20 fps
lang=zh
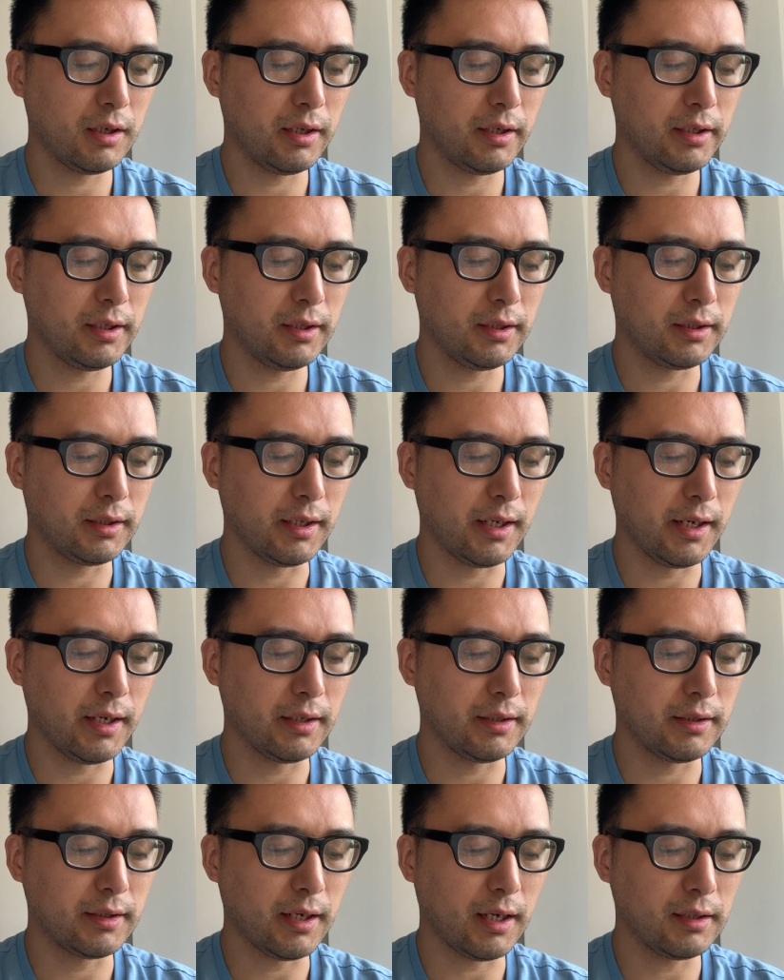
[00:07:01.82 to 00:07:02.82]
了一
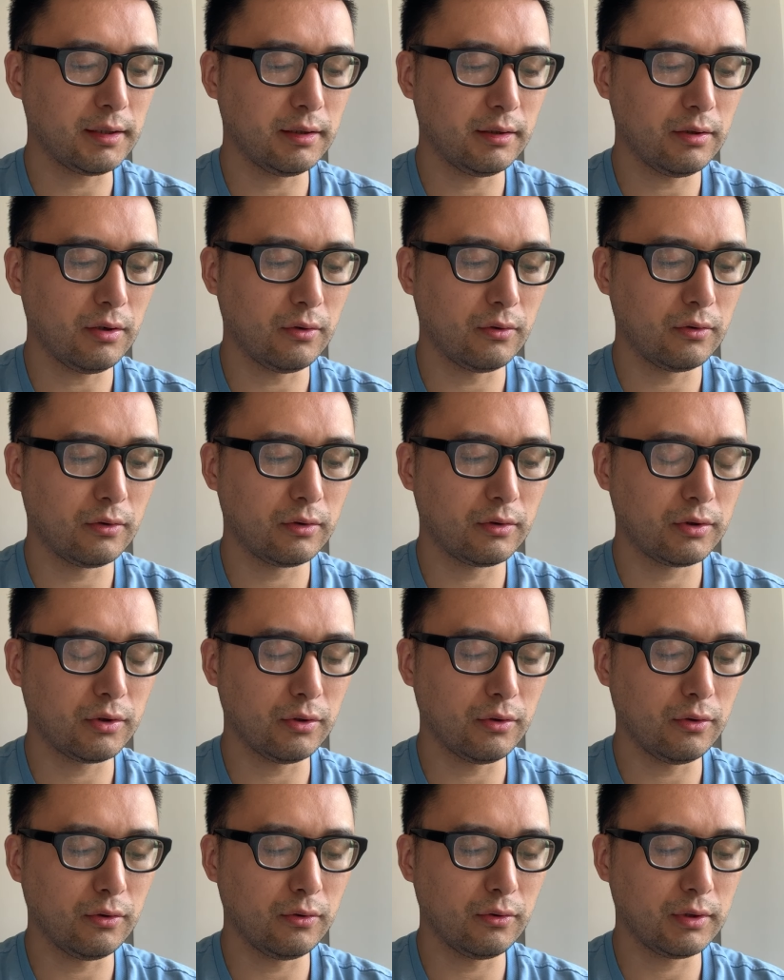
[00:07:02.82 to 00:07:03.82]
点夹子肉
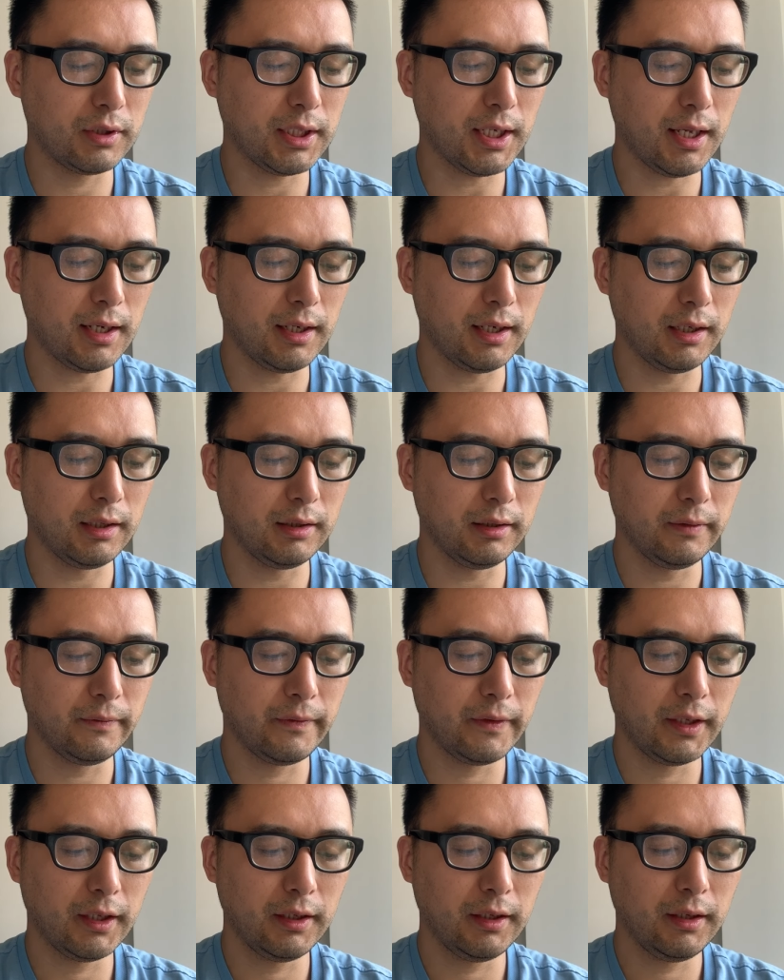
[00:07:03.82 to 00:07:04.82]
就下来了。
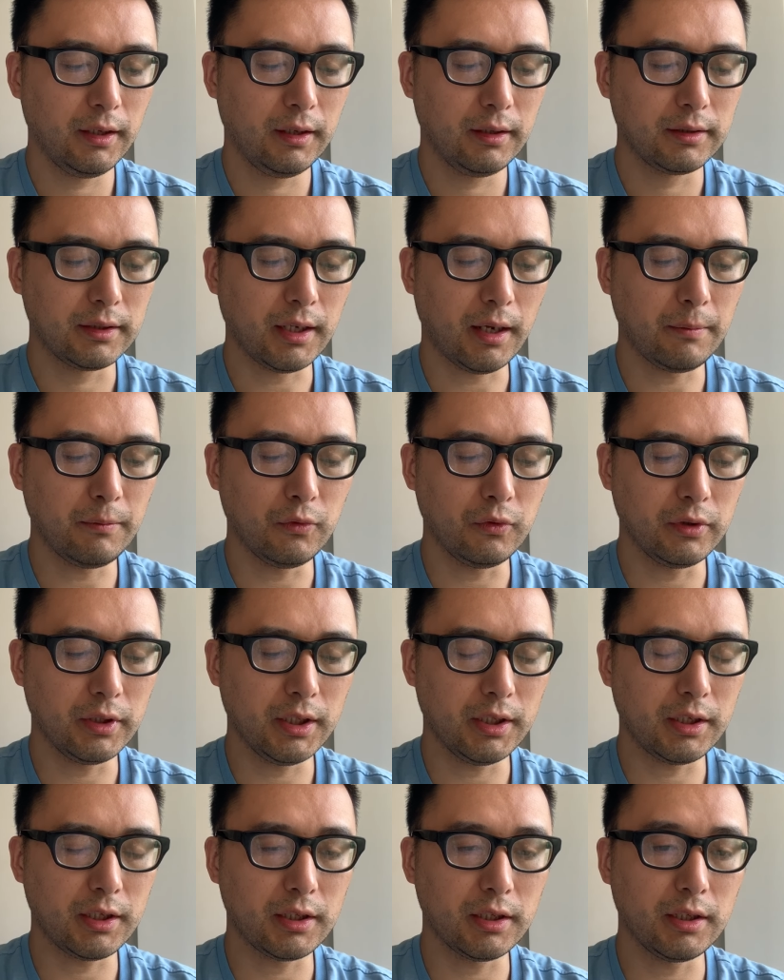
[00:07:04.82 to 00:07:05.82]
贾母
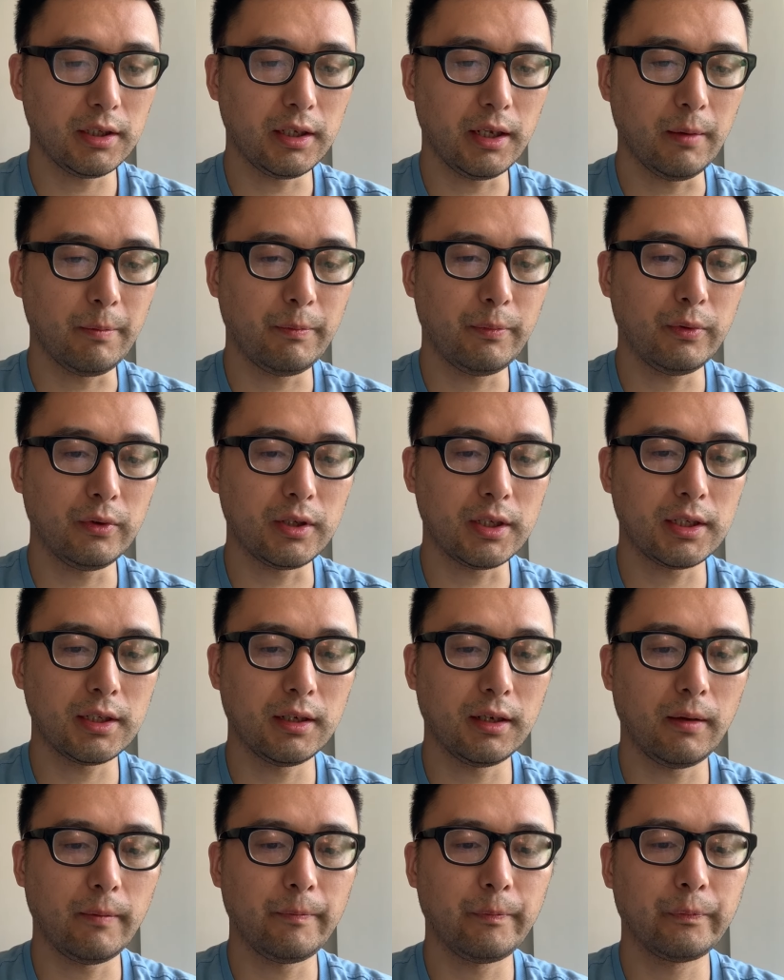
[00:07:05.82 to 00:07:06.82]
一时也不吃
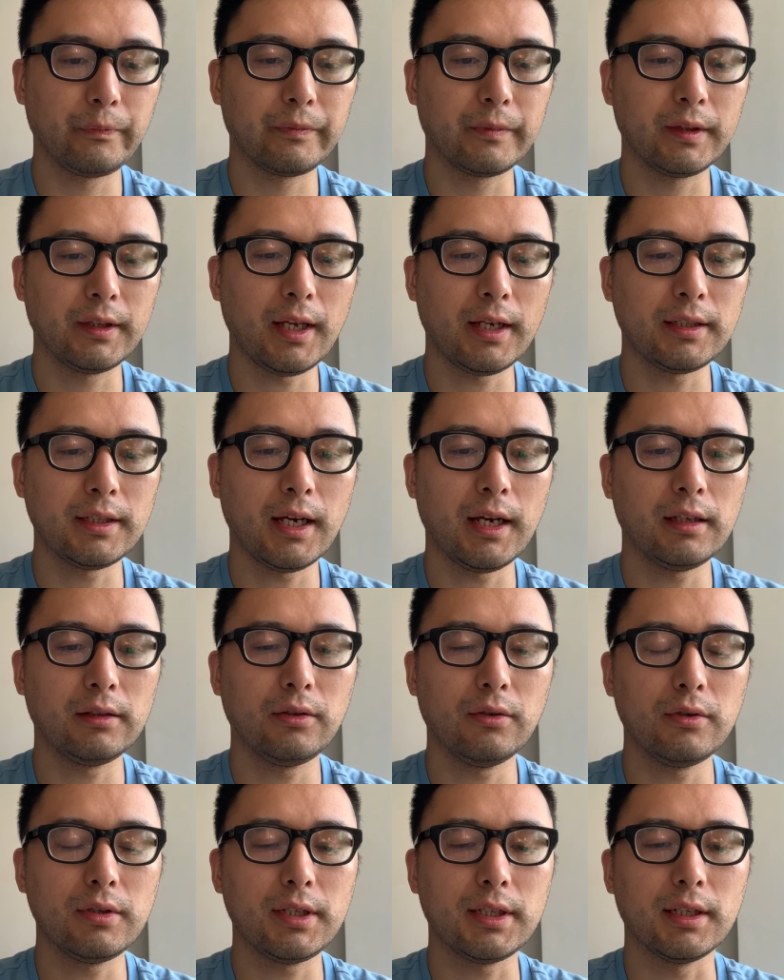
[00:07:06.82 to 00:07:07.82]
了，大家
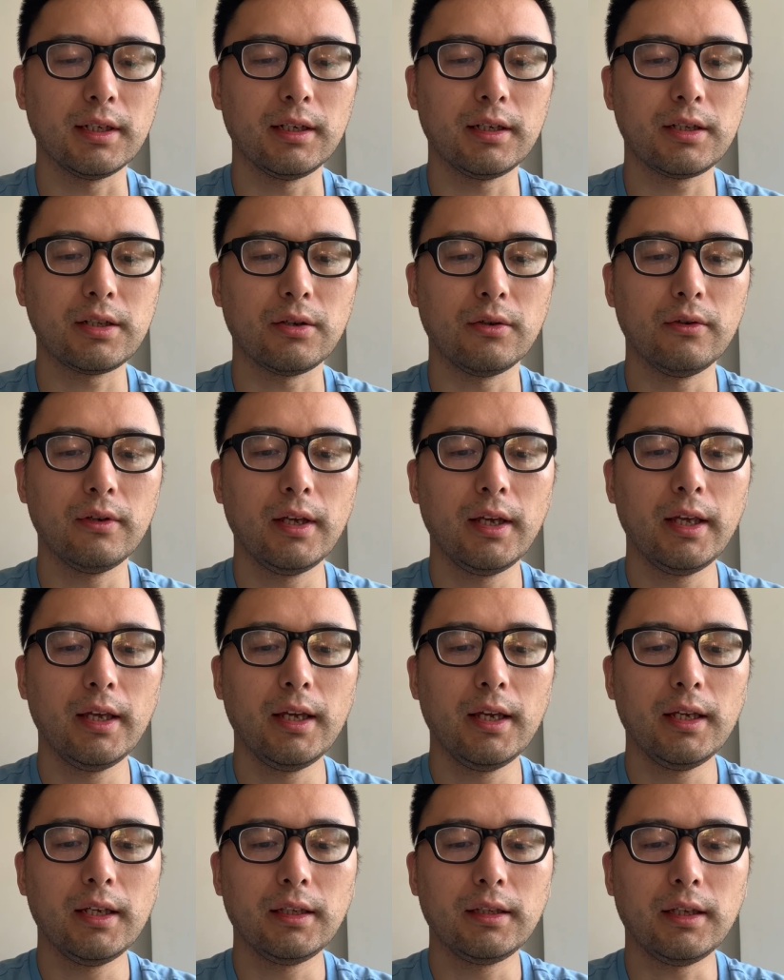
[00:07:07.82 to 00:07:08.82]
都洗了手，
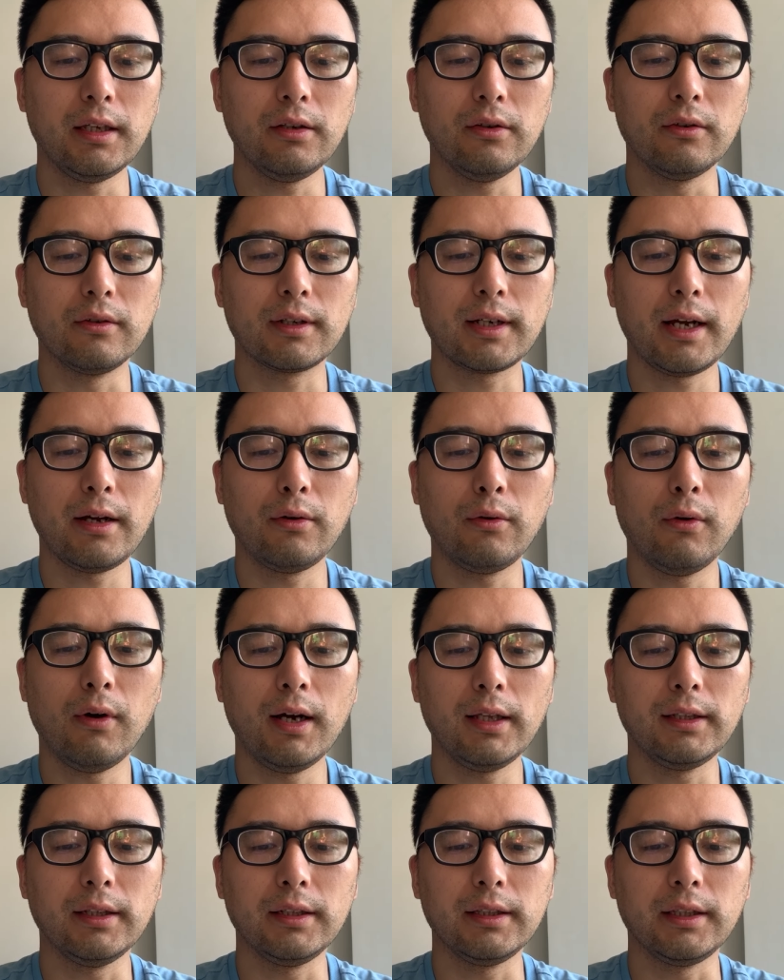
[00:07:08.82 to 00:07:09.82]
也有看
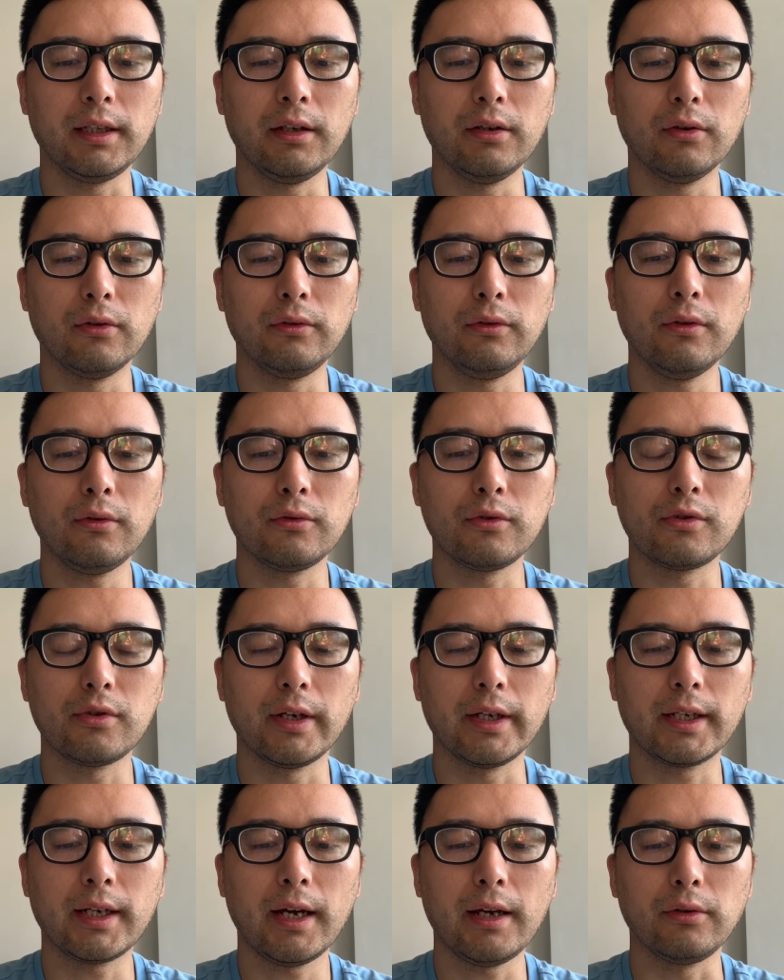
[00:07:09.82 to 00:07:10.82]
花的，也有弄
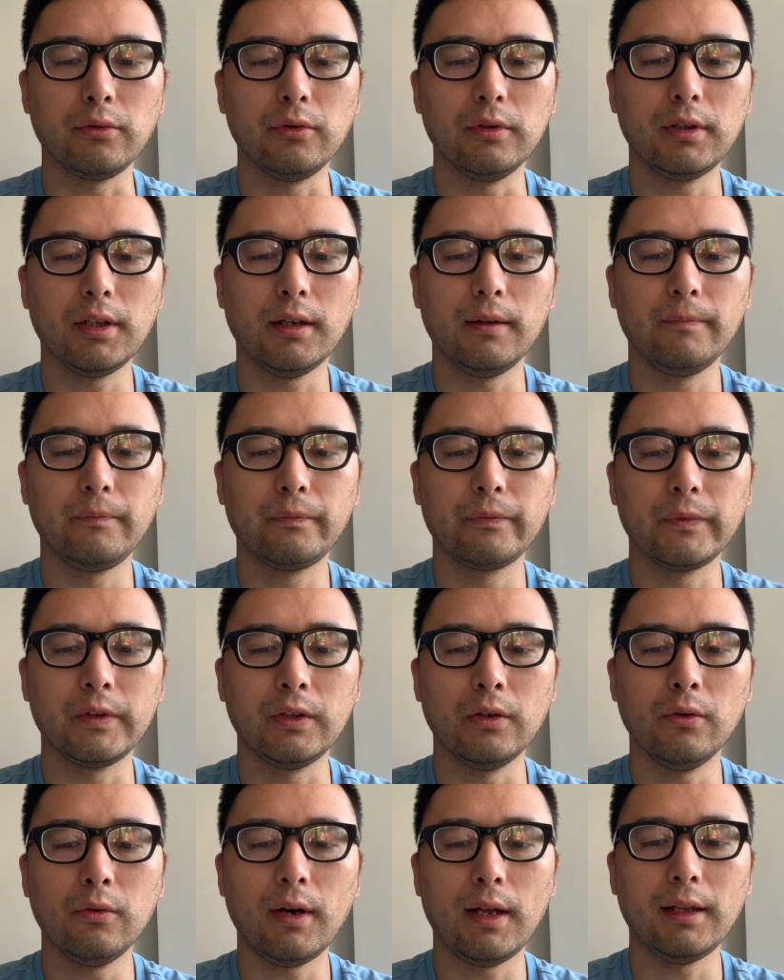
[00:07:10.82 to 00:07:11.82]
水看鱼的，
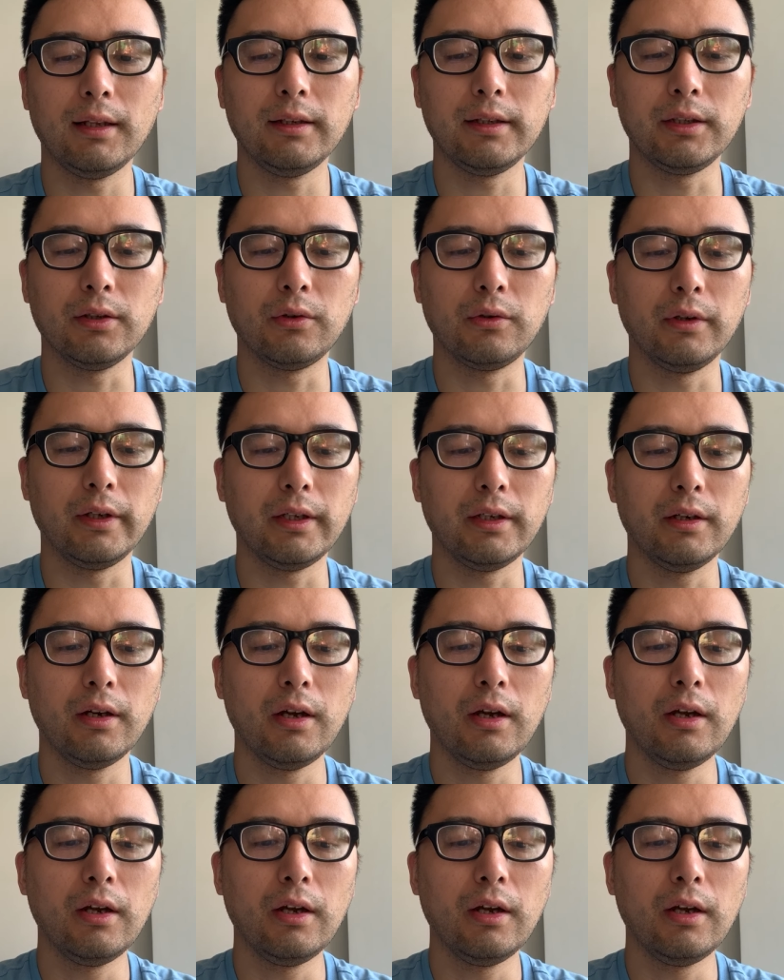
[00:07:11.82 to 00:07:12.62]
游玩了一回。